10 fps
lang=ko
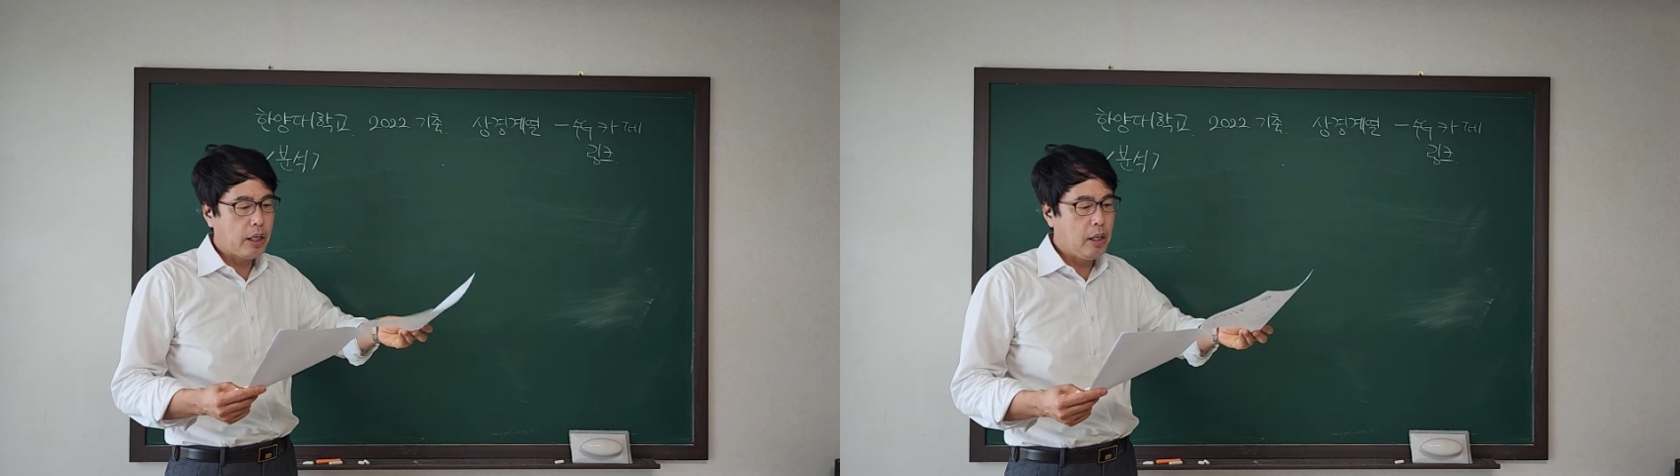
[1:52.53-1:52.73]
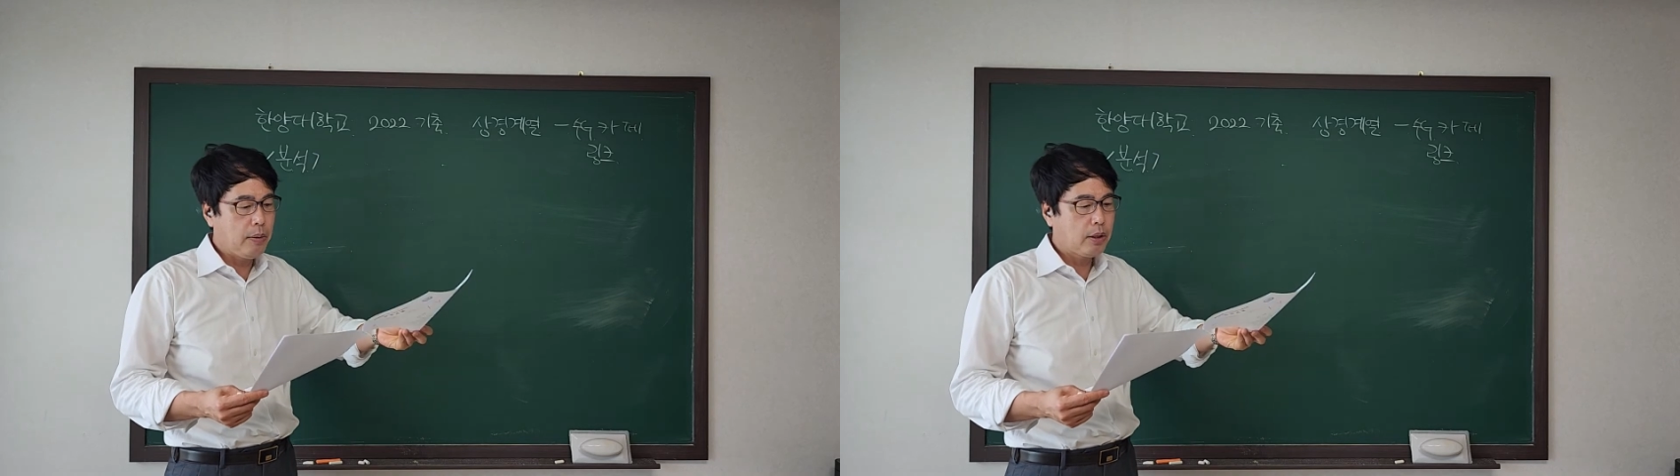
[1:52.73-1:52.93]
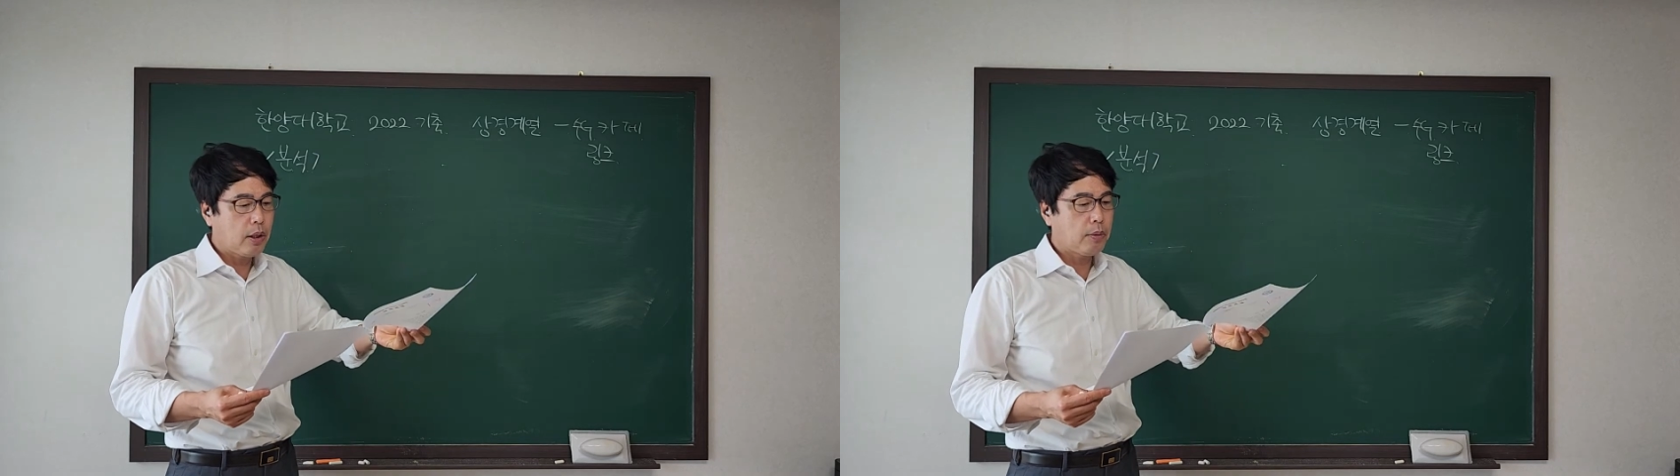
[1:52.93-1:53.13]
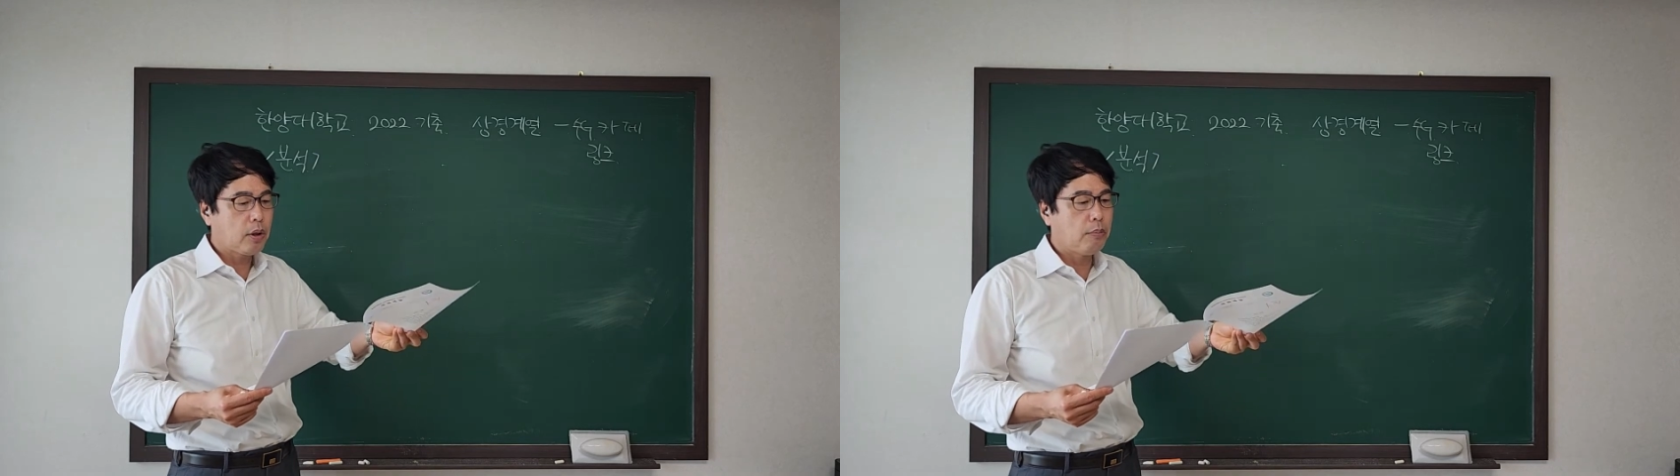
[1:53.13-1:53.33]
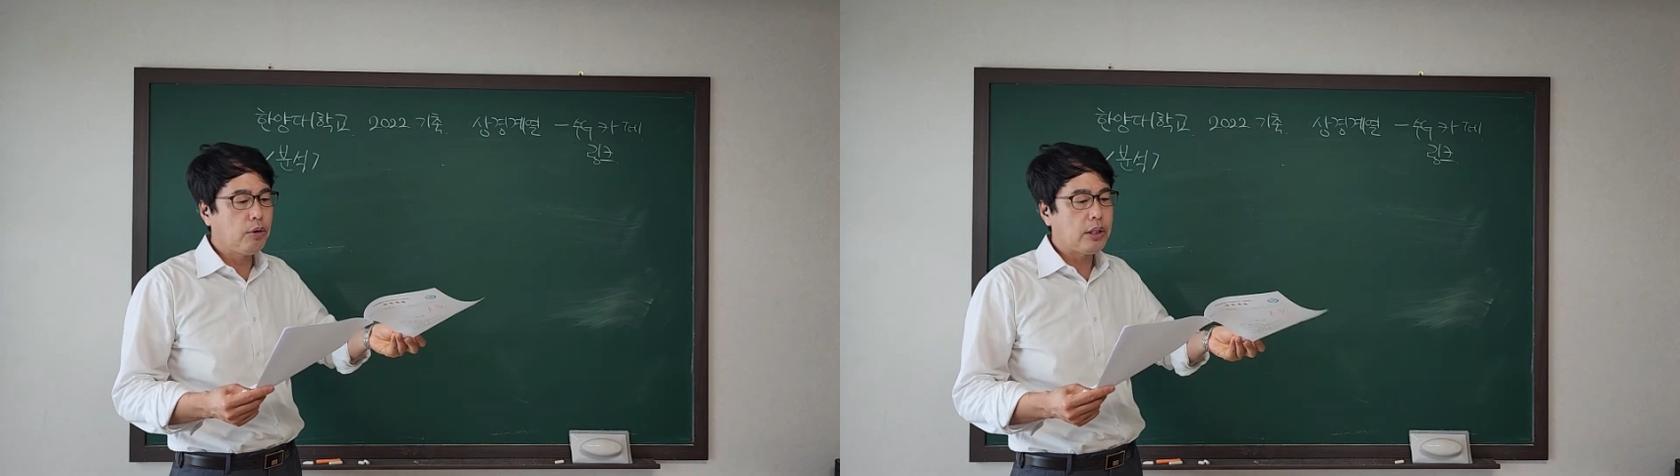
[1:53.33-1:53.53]

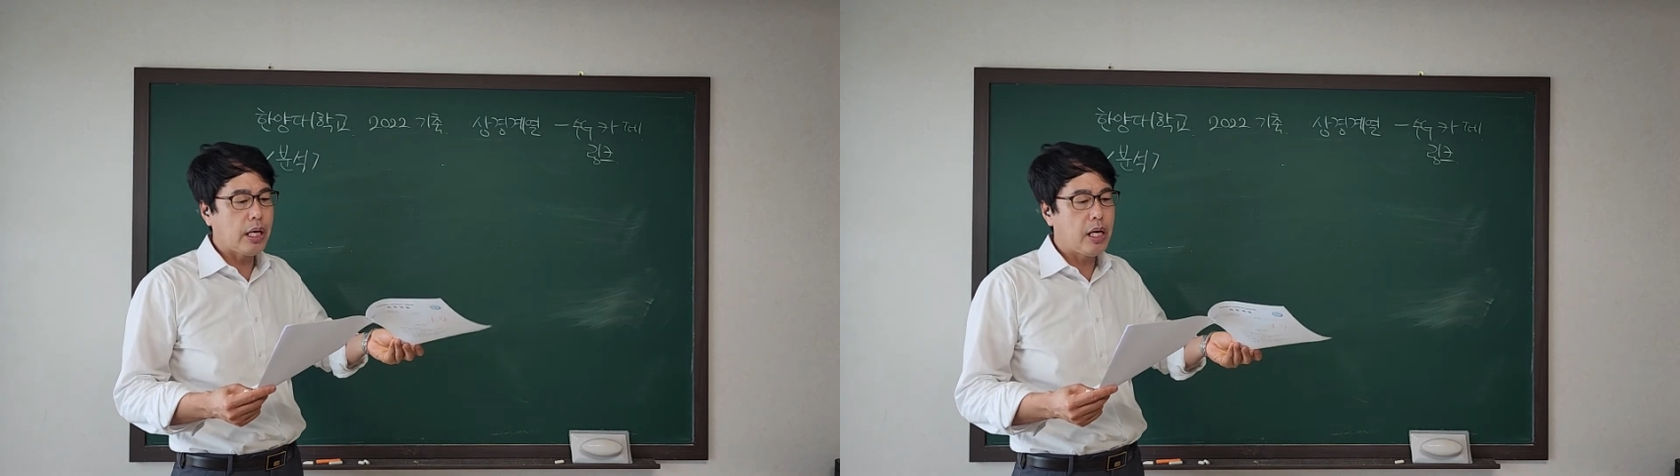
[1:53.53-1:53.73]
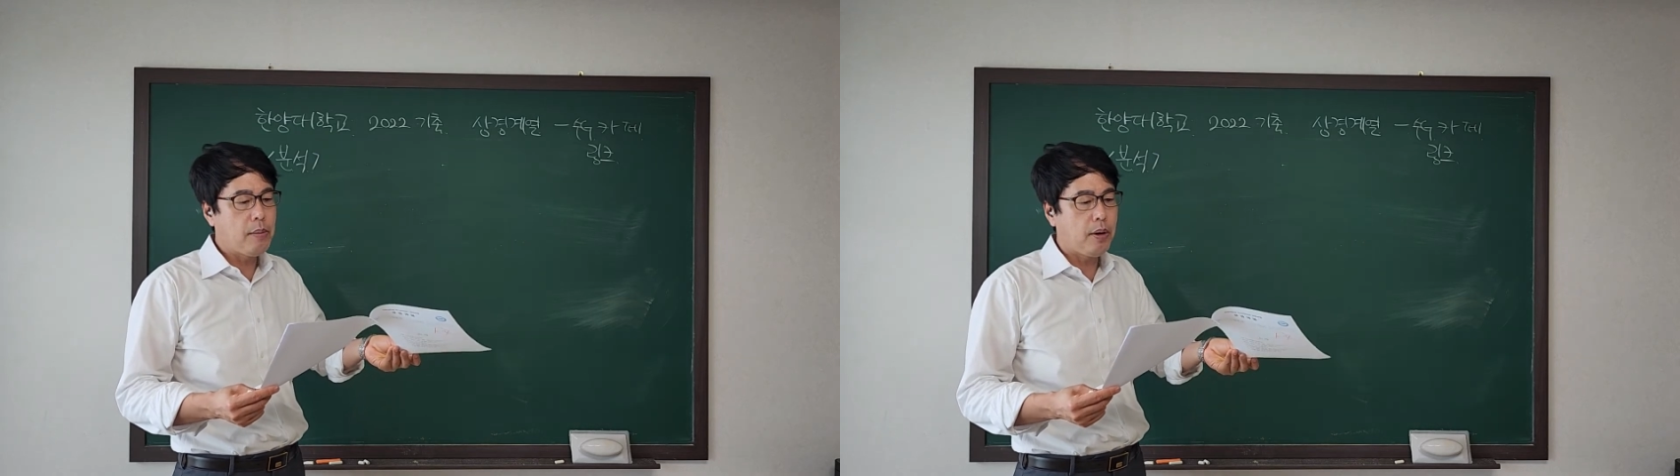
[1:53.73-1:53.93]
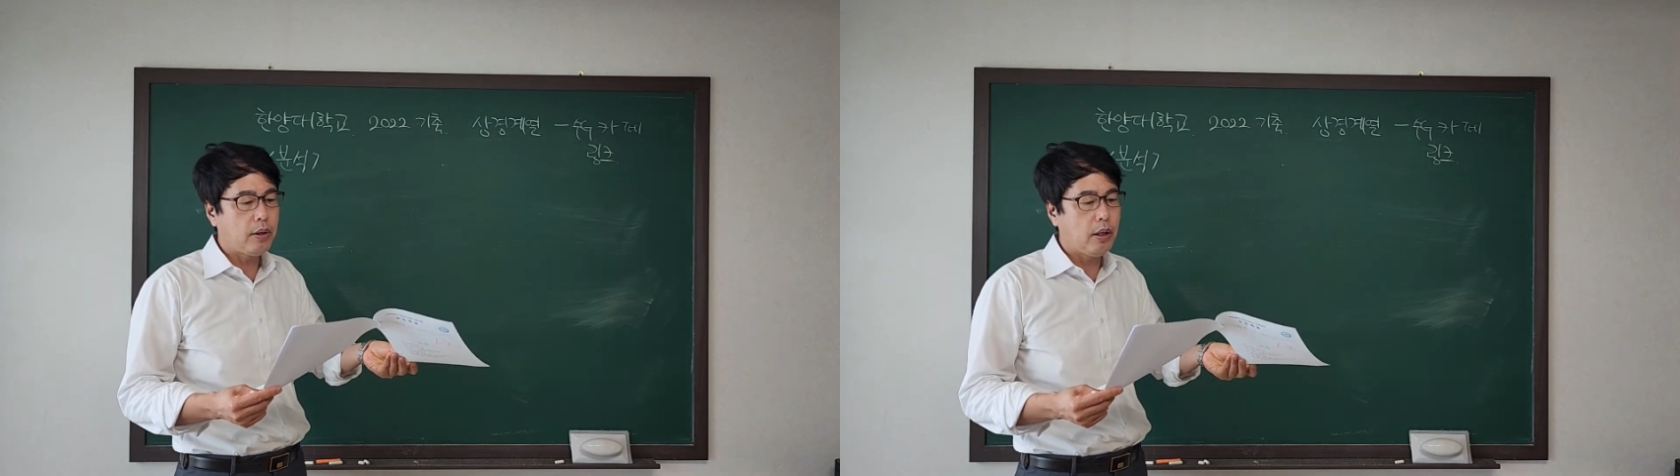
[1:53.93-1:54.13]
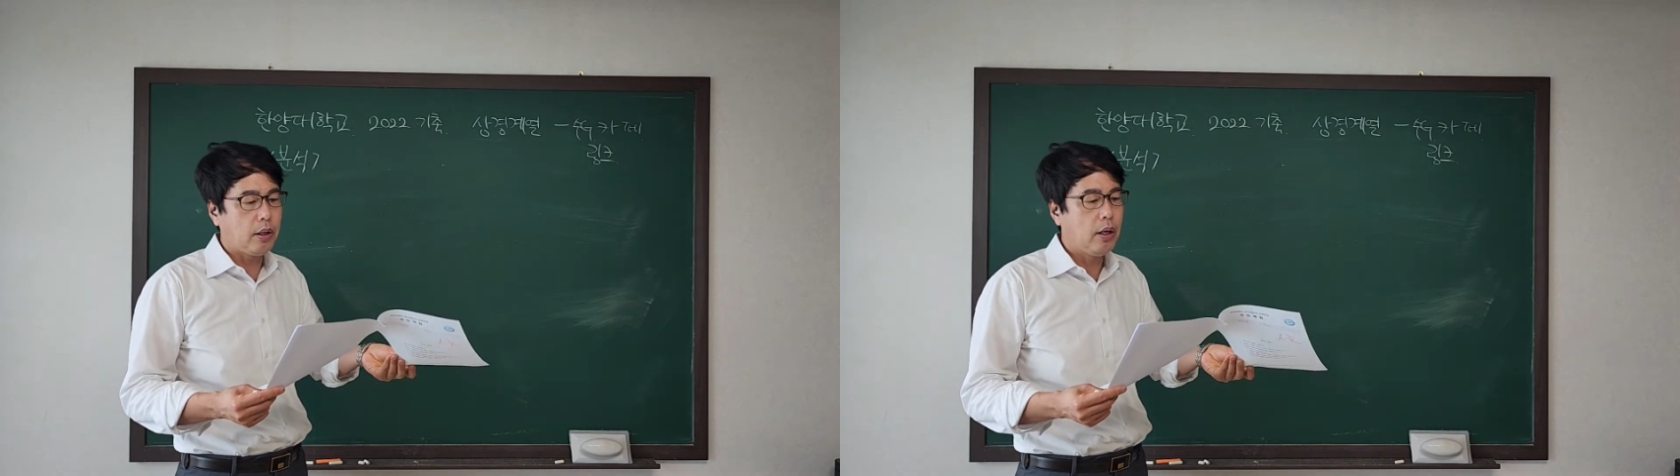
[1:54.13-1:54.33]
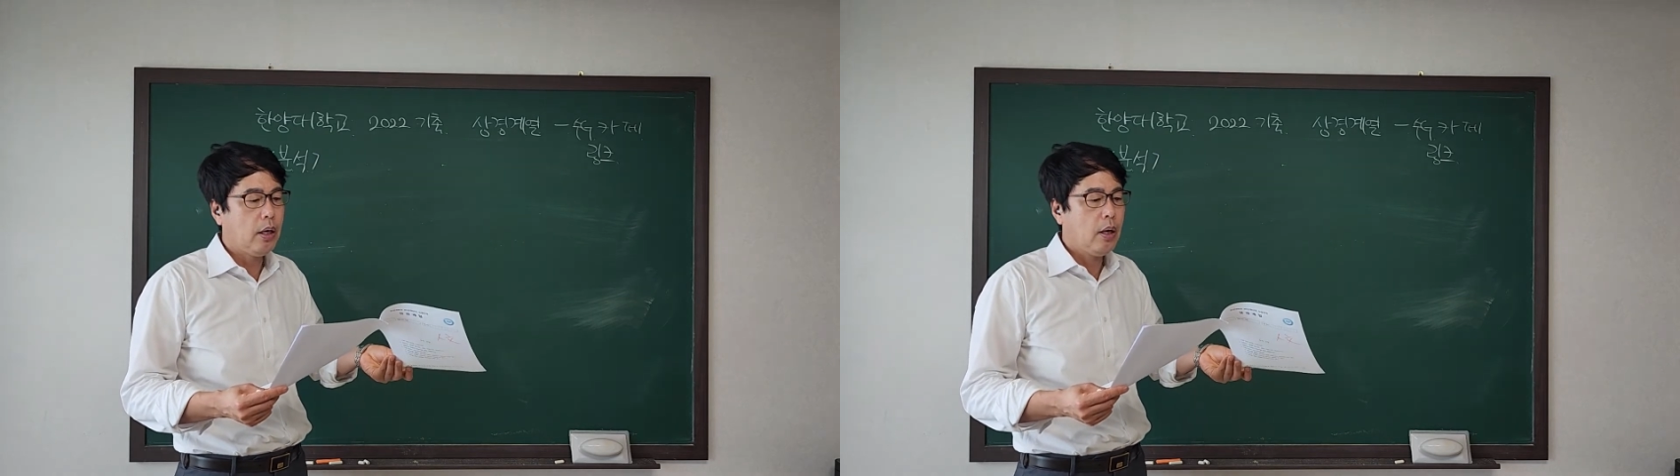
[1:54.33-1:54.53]
1번서부터 문제 1번은